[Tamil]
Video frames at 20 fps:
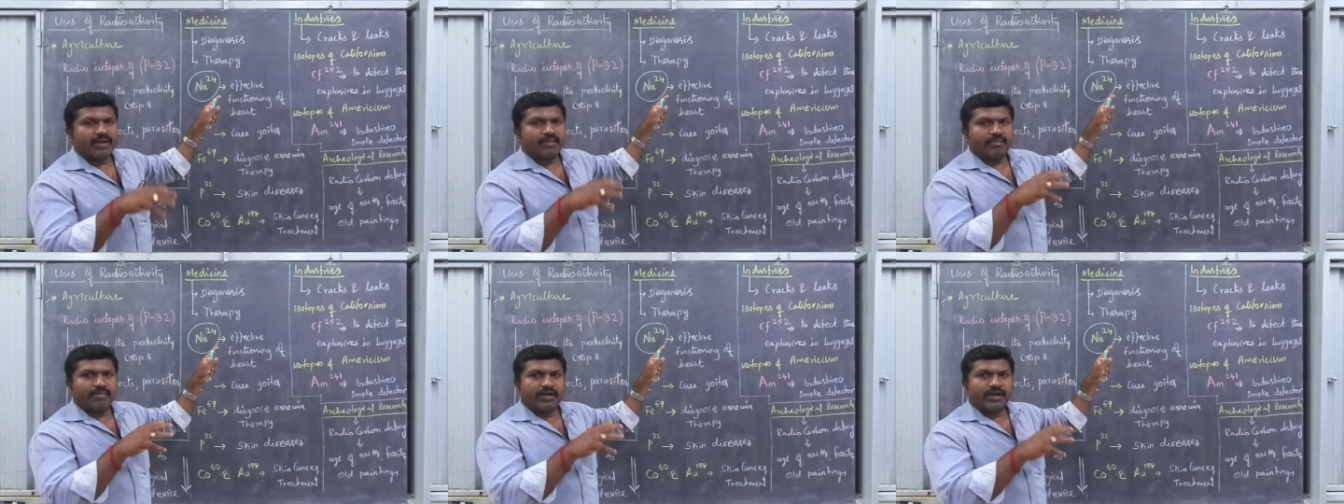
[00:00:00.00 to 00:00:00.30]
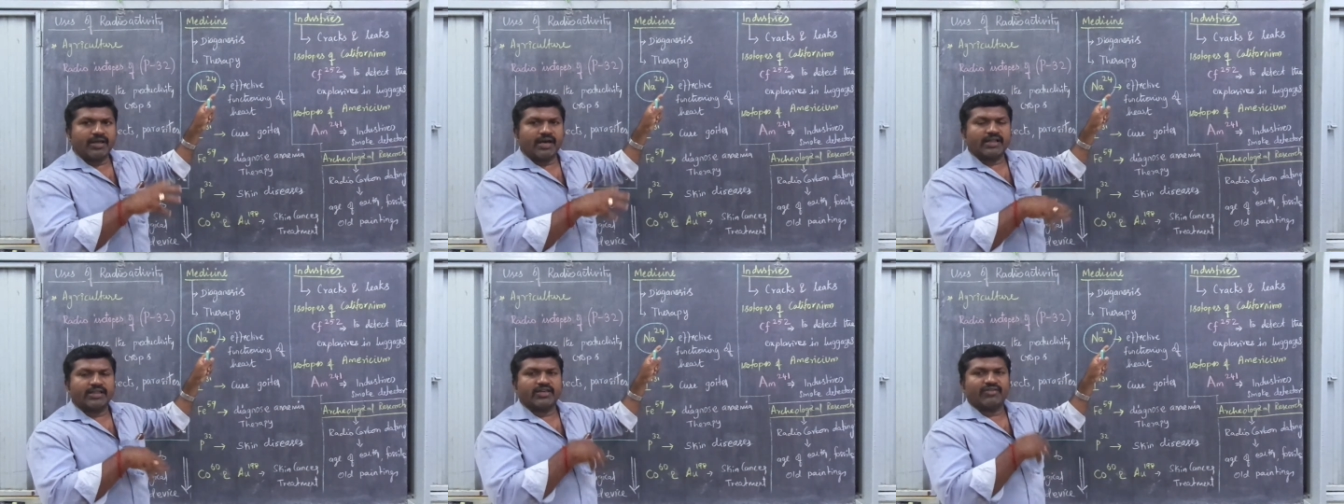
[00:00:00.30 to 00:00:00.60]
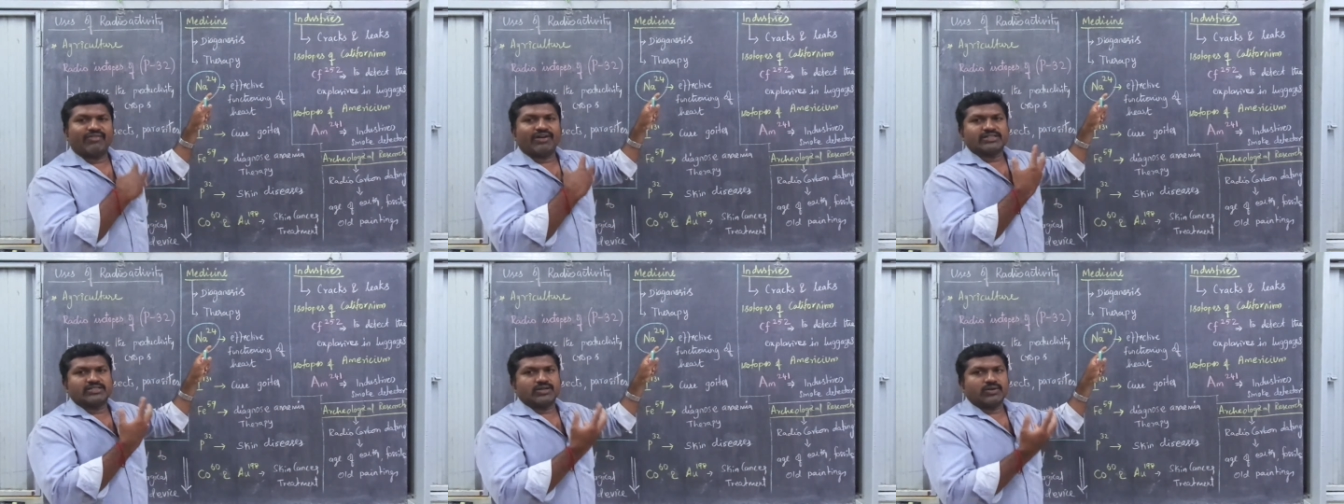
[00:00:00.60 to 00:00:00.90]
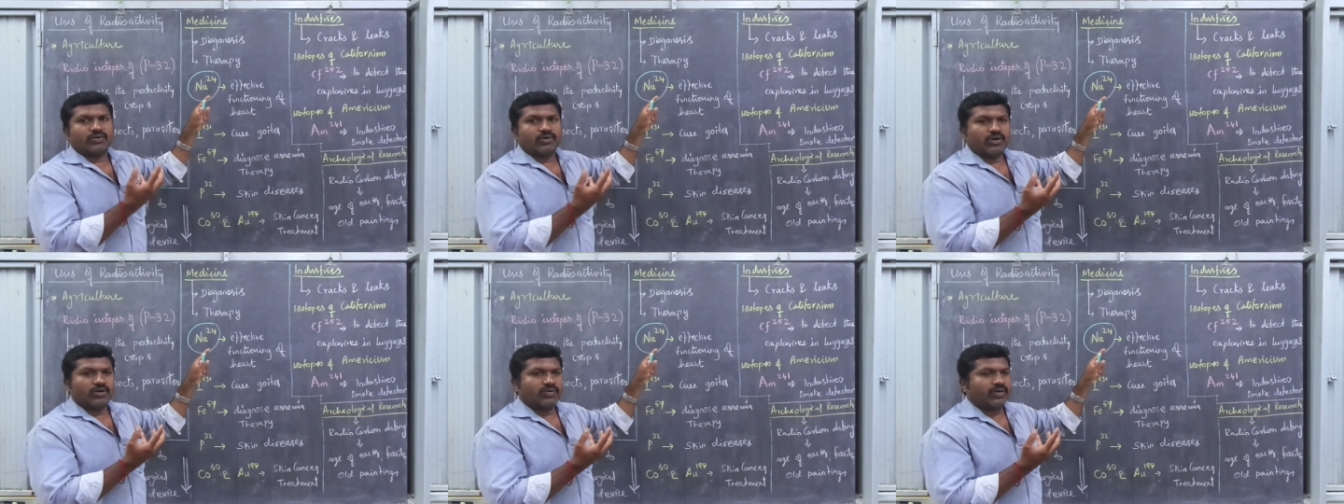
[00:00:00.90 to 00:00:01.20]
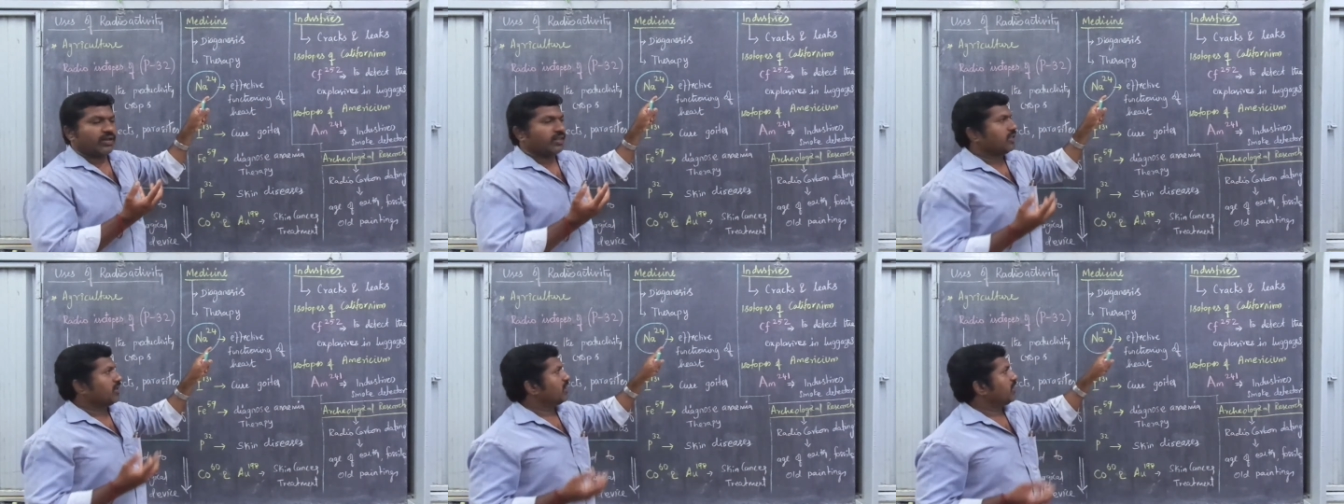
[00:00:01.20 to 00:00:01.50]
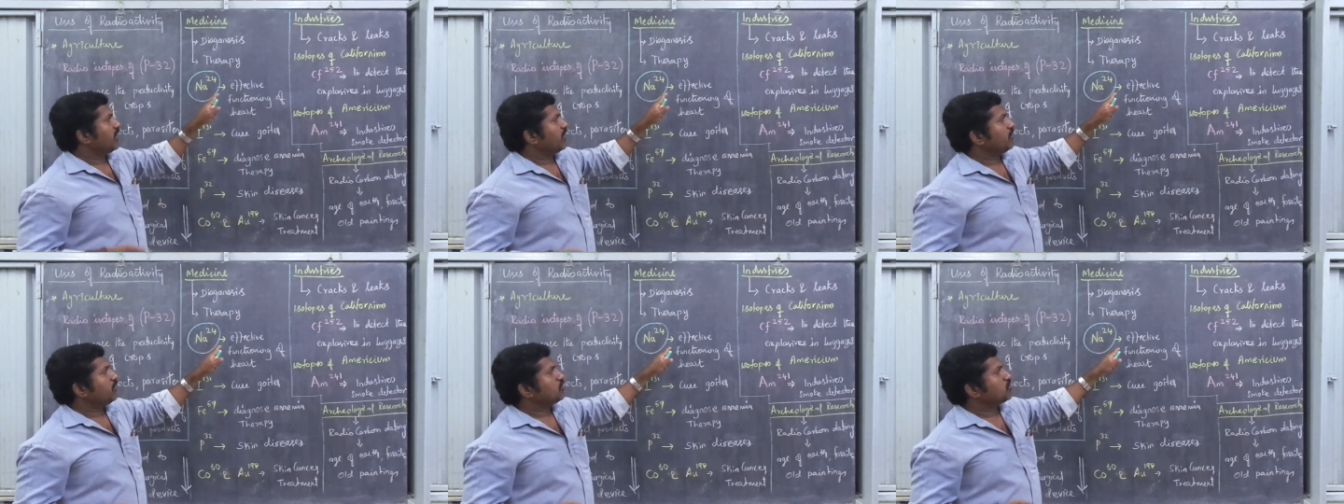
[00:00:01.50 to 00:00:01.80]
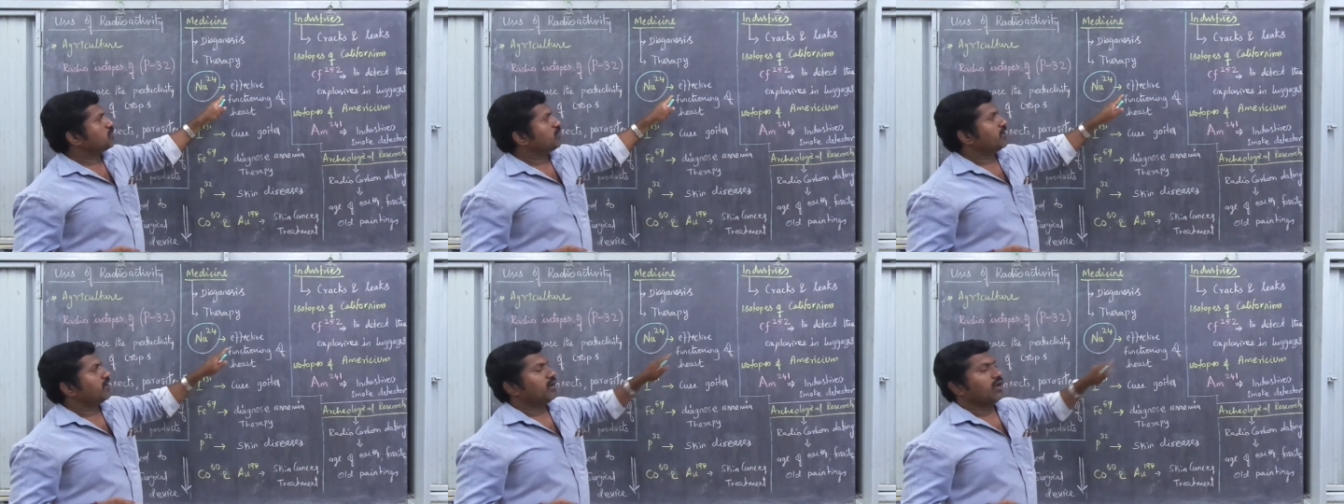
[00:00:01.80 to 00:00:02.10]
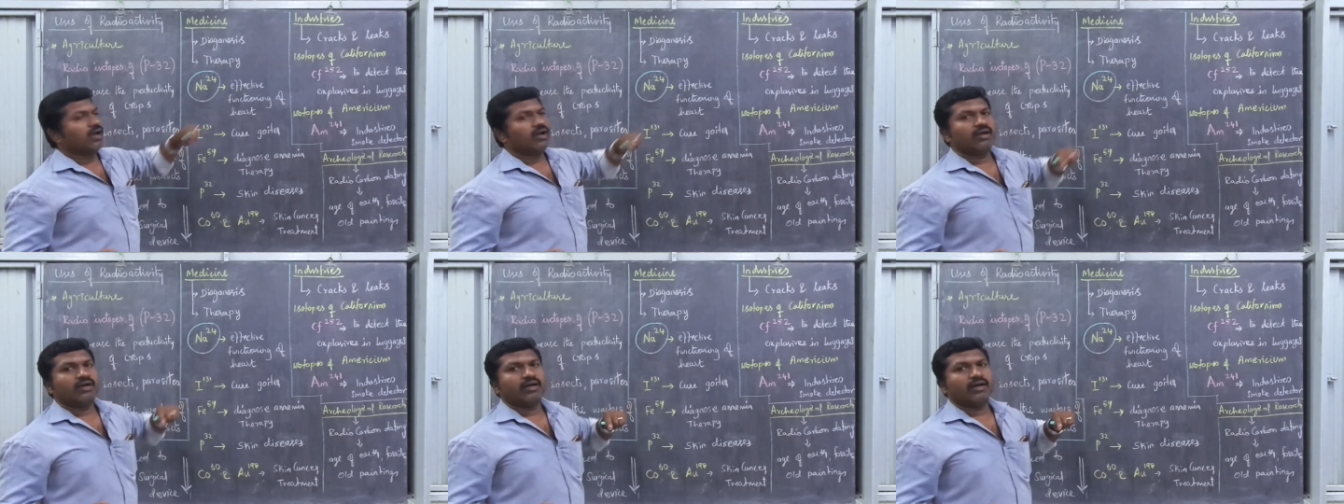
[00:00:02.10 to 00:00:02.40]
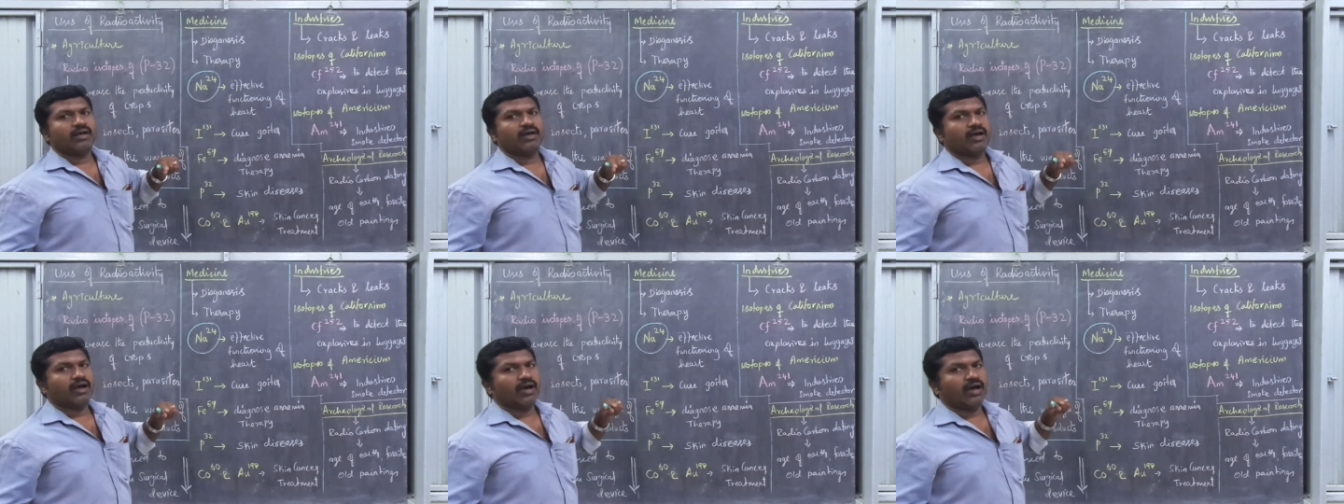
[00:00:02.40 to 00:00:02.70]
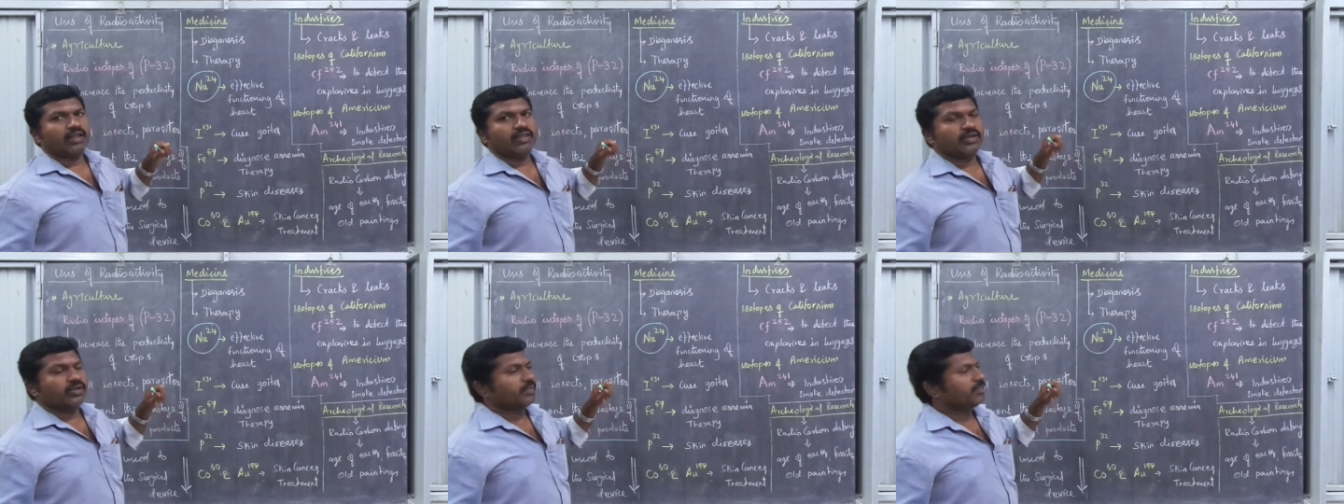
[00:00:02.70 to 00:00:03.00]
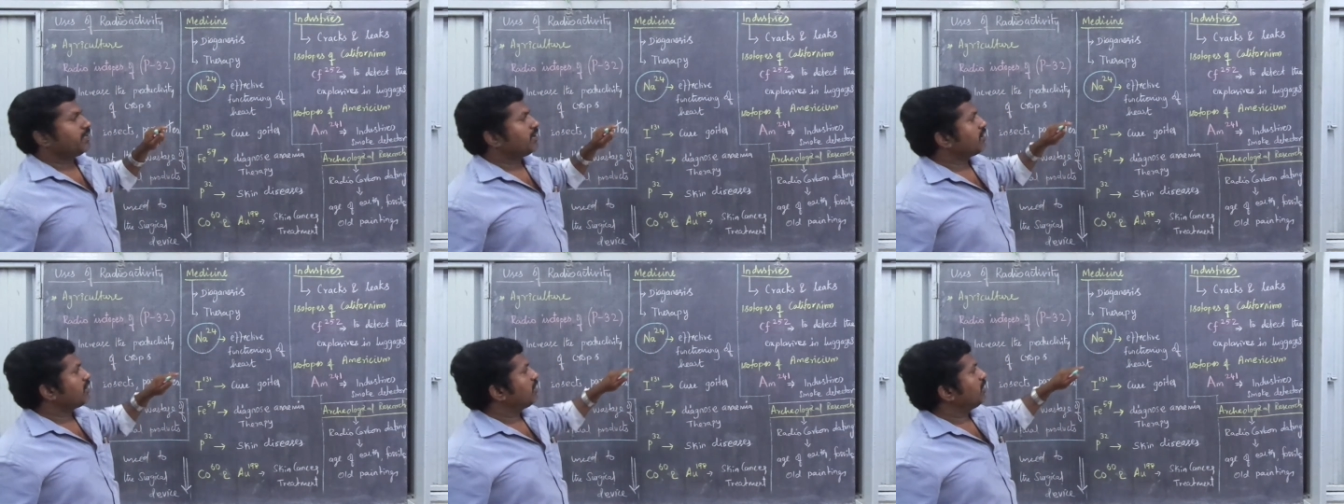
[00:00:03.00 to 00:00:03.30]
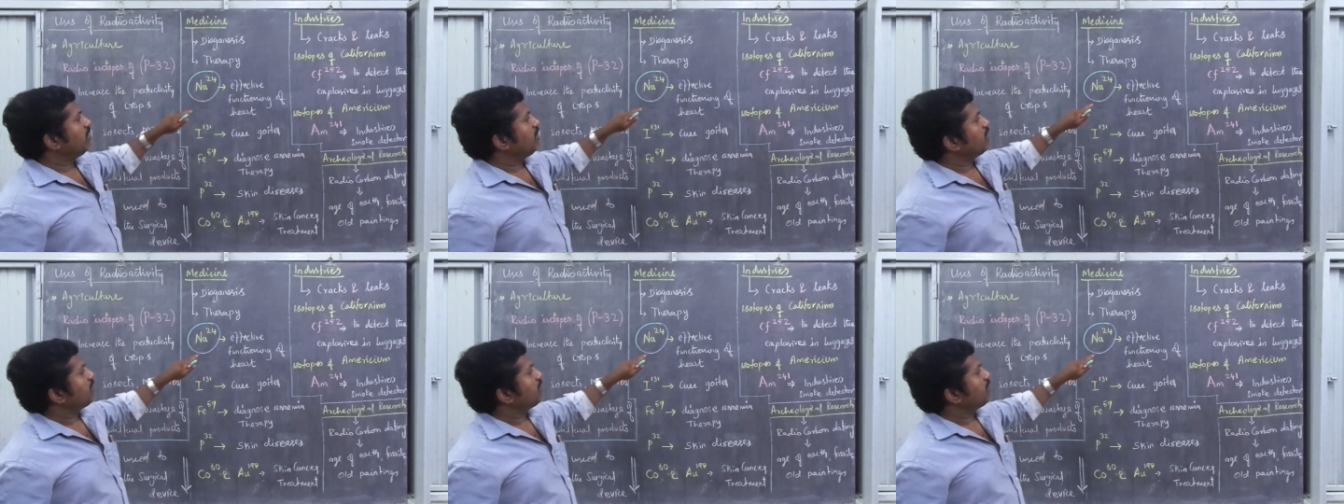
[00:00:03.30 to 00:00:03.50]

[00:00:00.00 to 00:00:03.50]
எகெயின் மீண்டும் அதே ஃபங்க்ஷன் கொண்டு வரதுக்காக யூஸ் பண்ணலாம் அதுக்கு